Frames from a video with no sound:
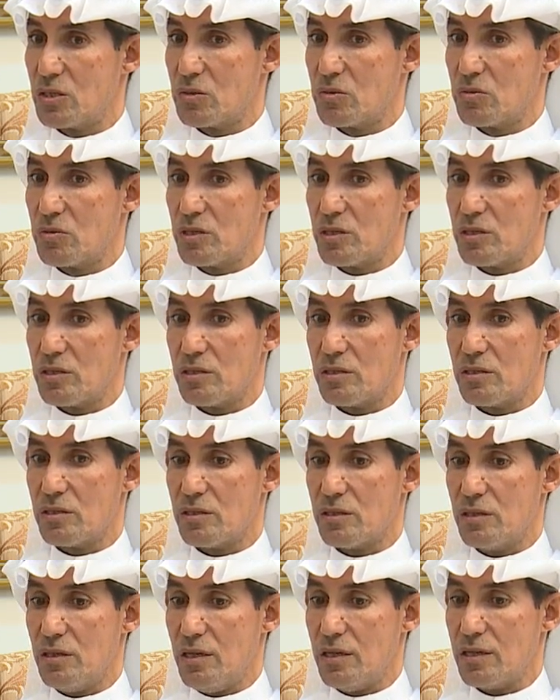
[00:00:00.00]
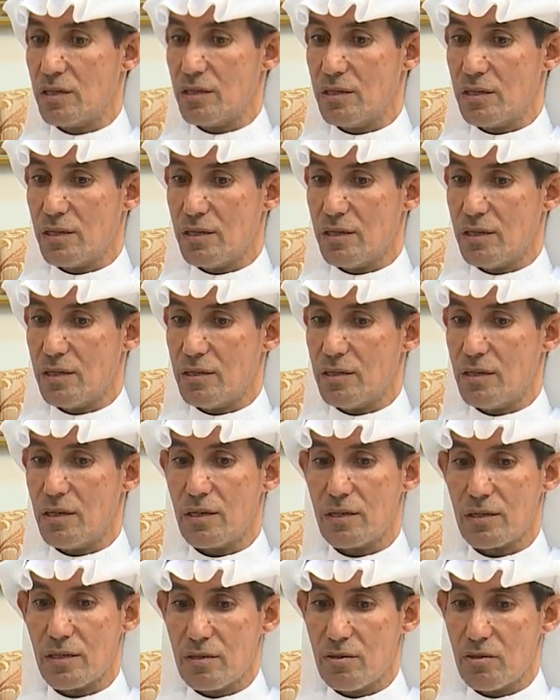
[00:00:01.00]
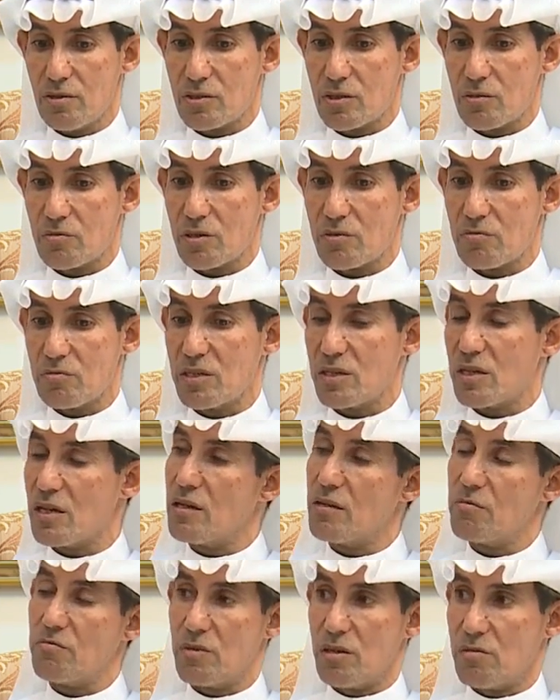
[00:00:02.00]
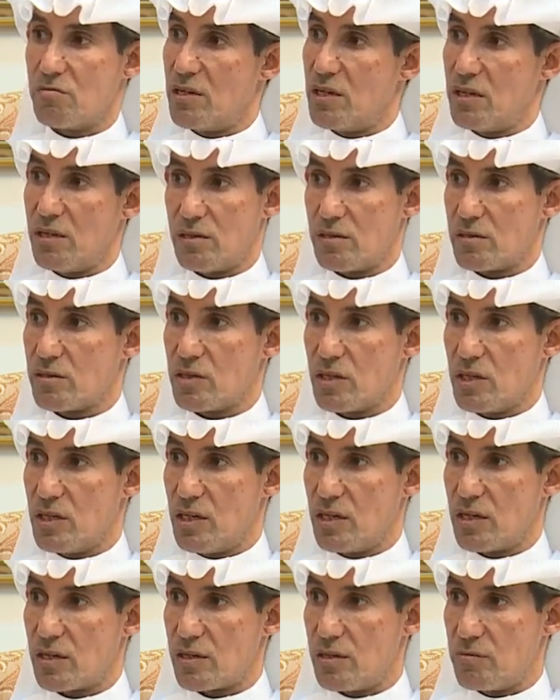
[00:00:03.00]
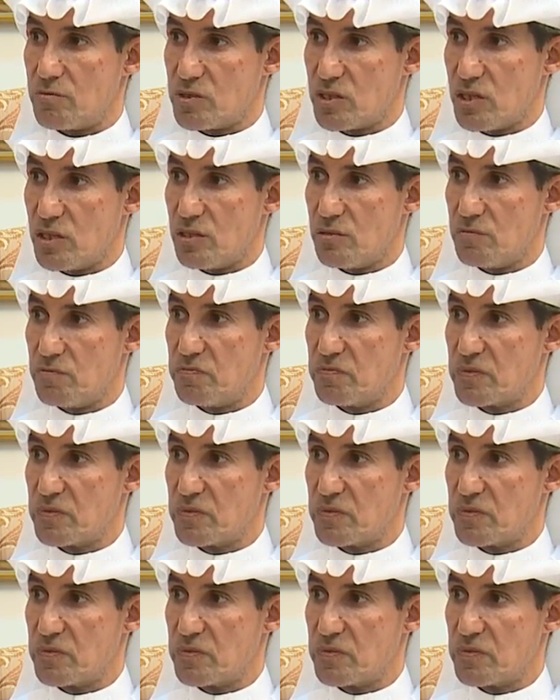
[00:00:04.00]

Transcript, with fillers: والحقيقة يعني هذا يعتبر من أهم المعارض اللي أقمتها